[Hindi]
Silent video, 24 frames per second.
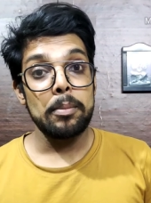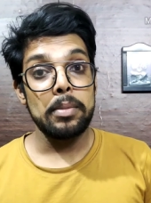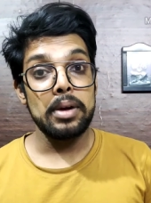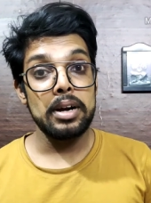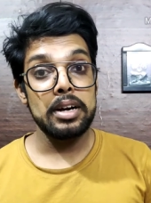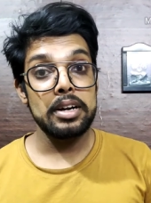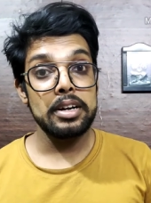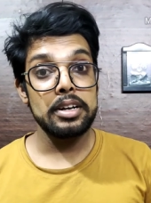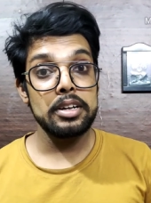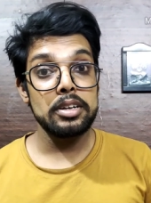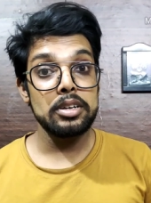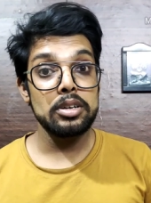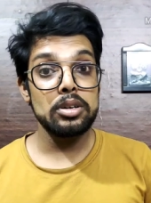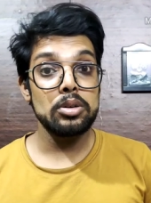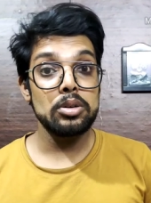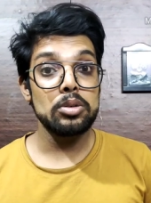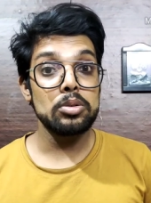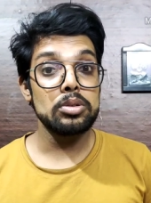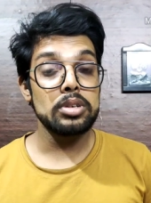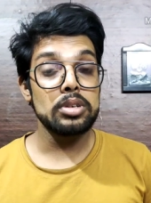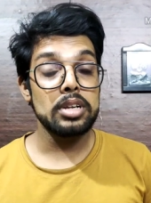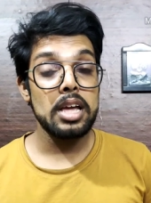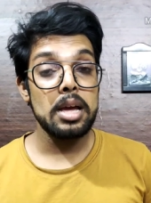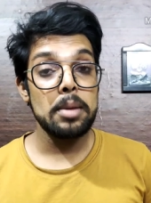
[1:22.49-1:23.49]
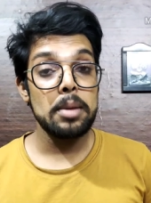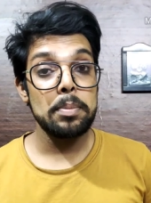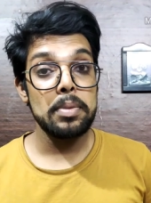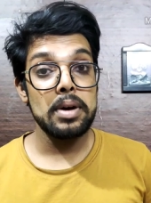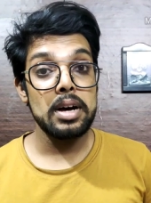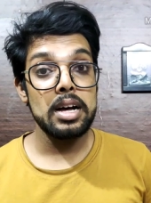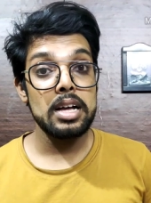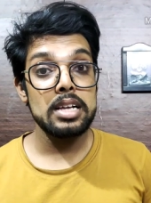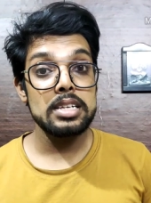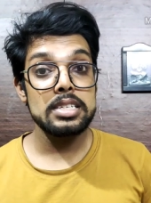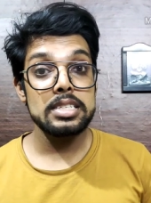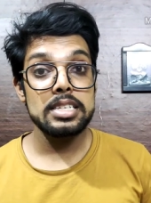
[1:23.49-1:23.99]
बट उनके
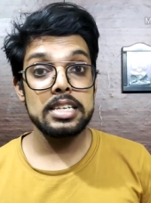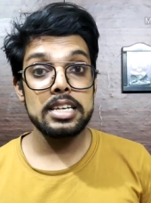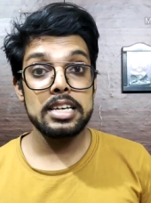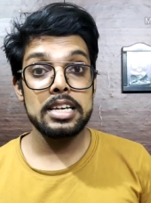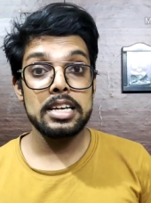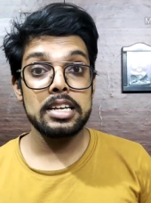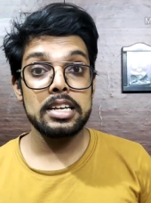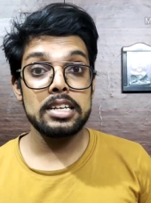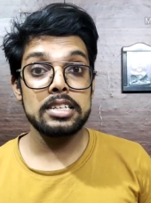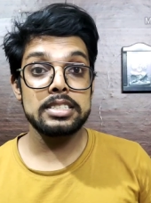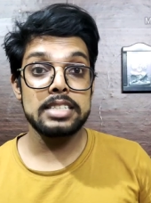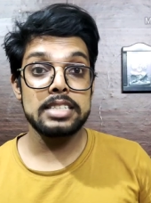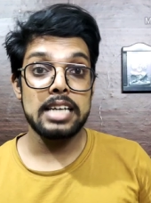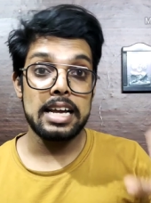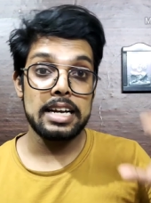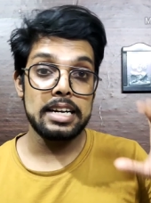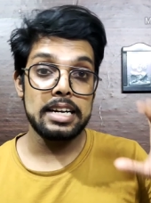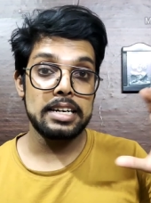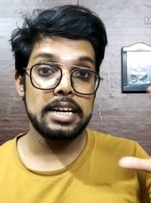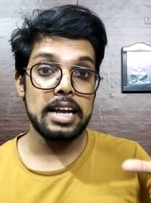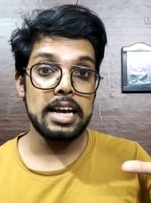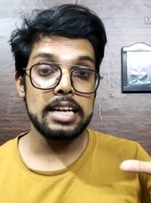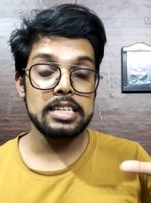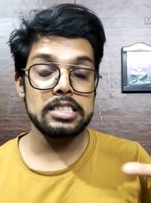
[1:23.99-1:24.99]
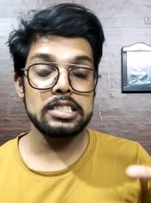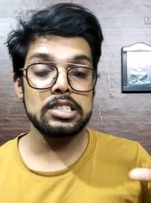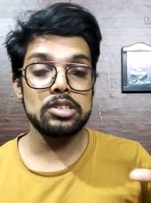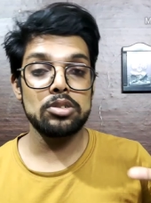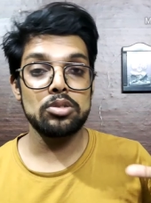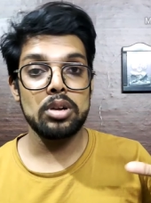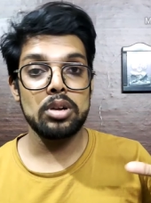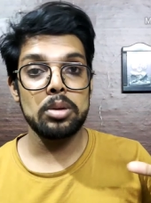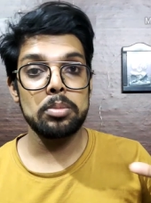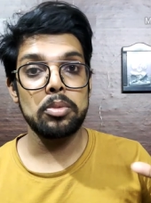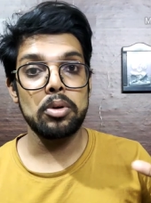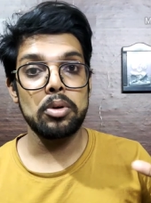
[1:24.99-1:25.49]
पास एक सैनिटाइजर
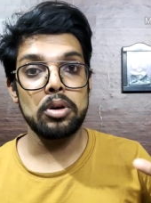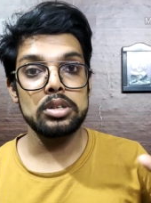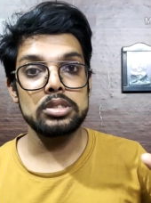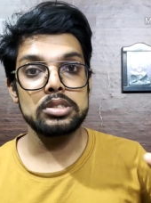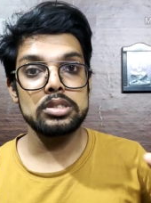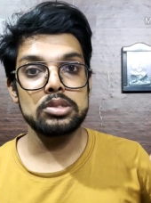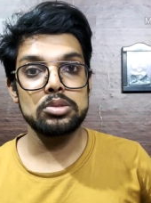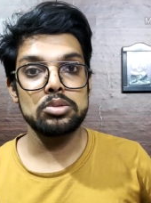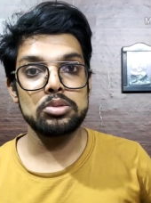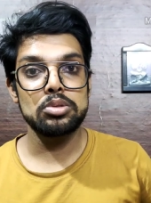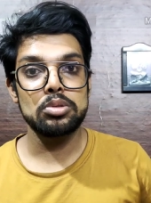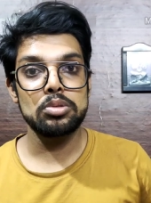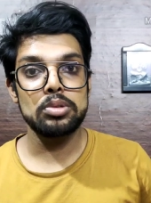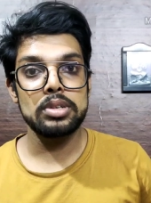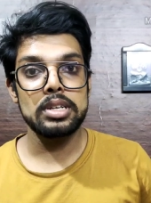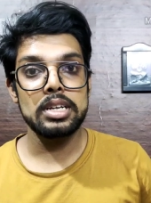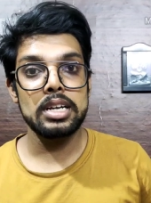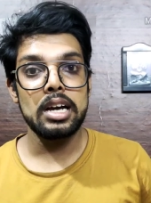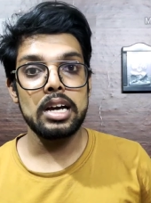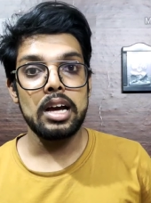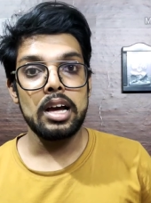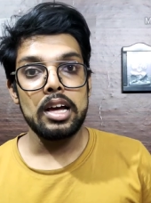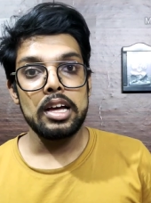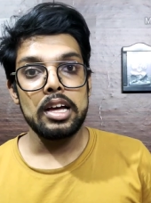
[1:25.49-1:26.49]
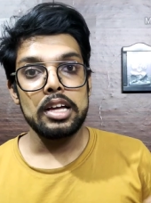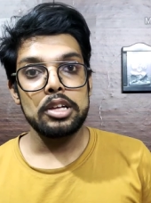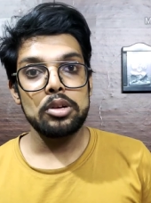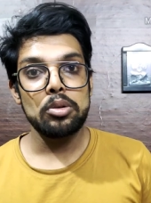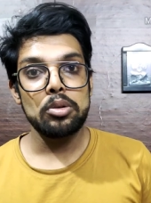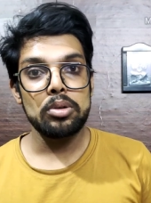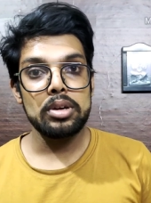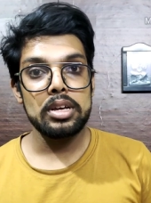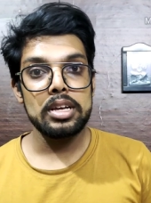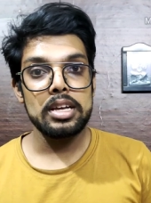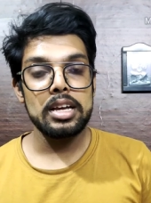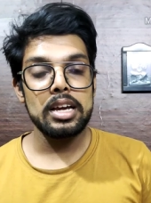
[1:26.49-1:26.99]
होना बहुत ज़रूरी है
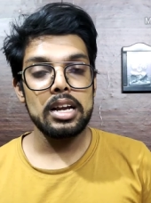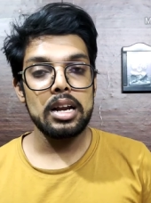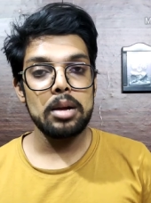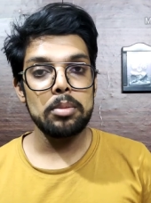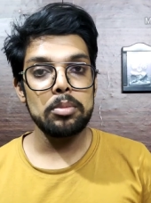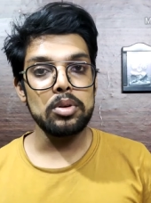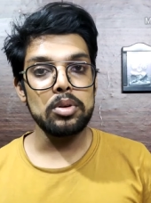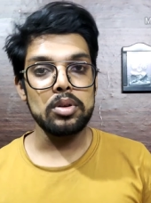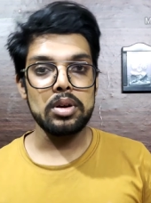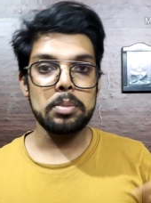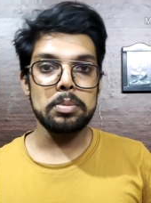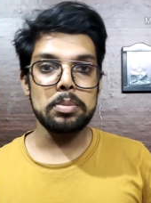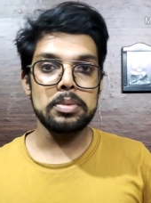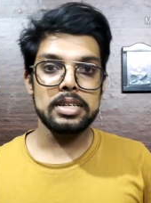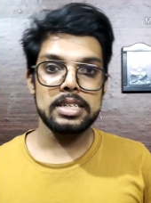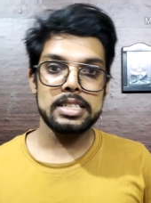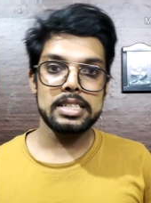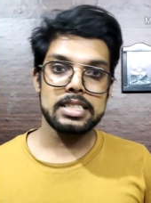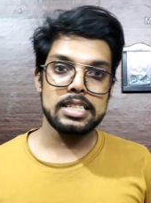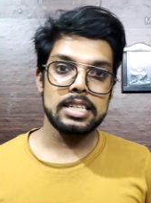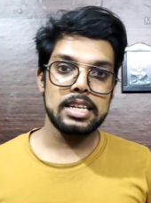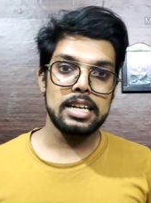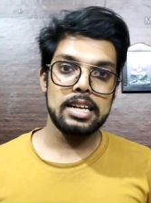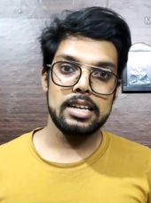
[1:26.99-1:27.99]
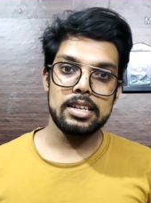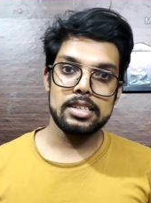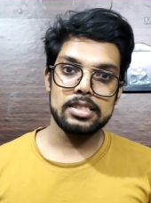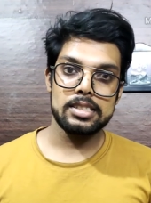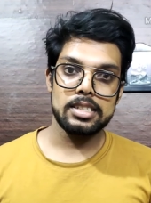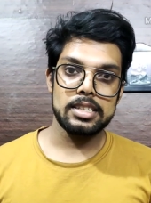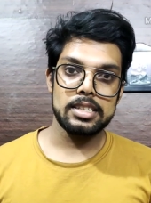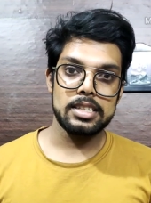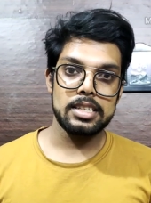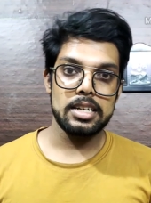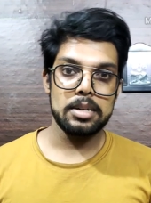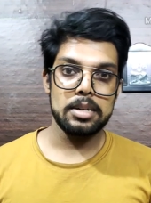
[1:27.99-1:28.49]
क्योंकि यार हम लोग अब रिस्क नहीं ले
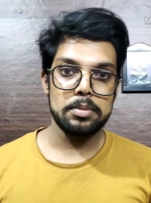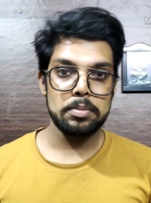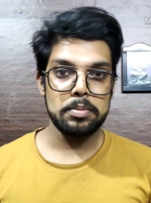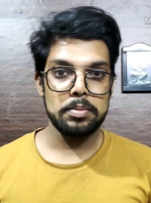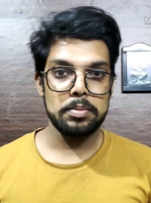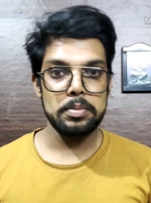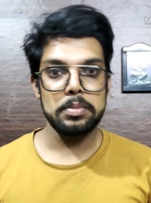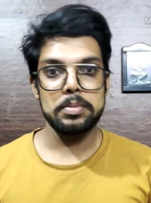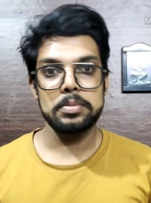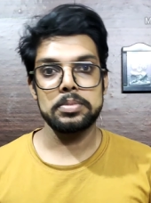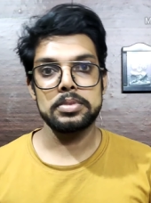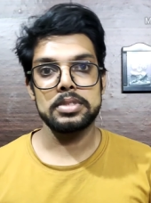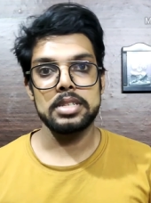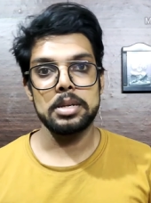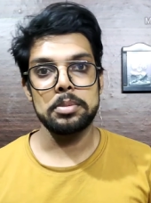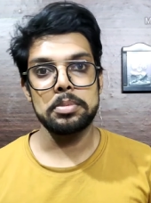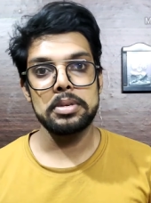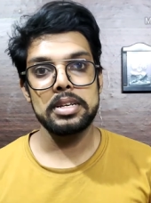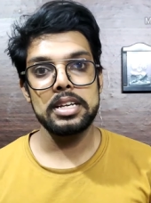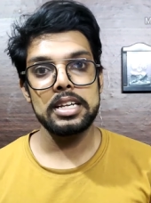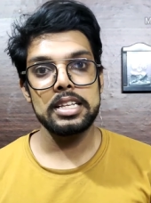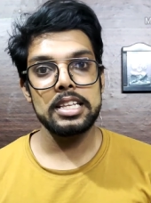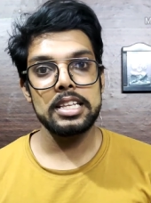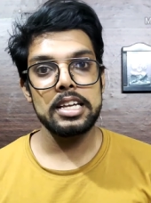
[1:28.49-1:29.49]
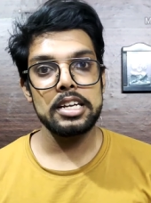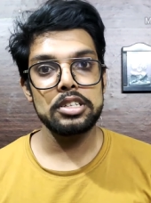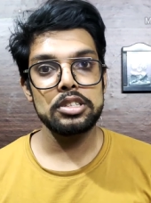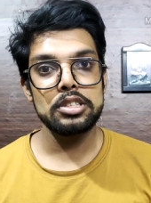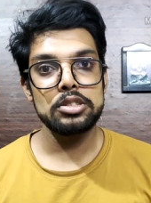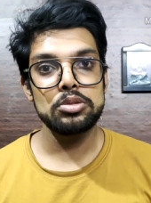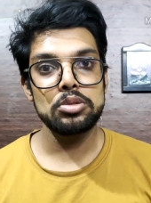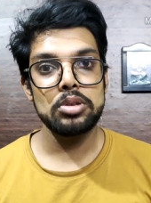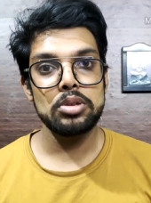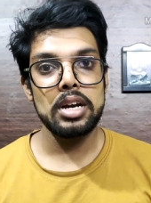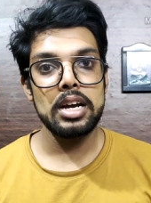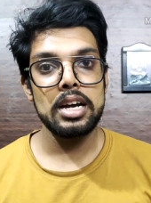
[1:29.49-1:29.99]
सकते हैं सभी ने
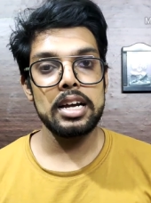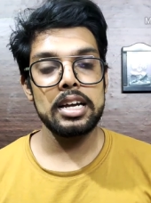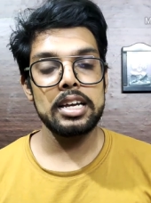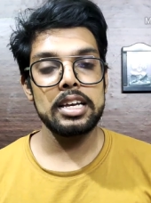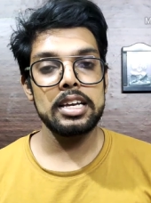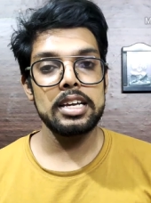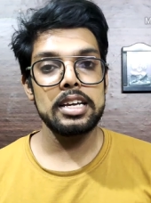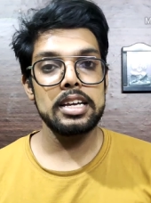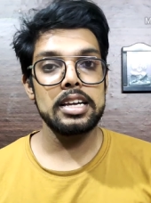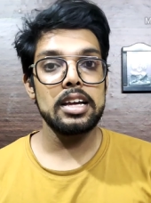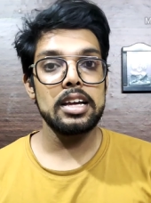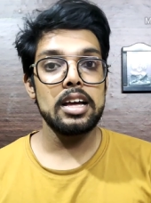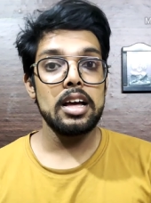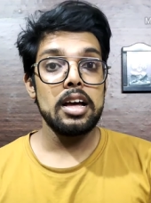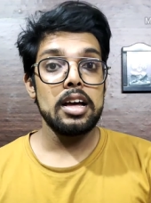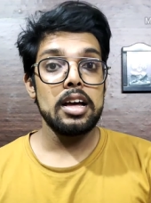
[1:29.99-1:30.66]
देख चुका है कि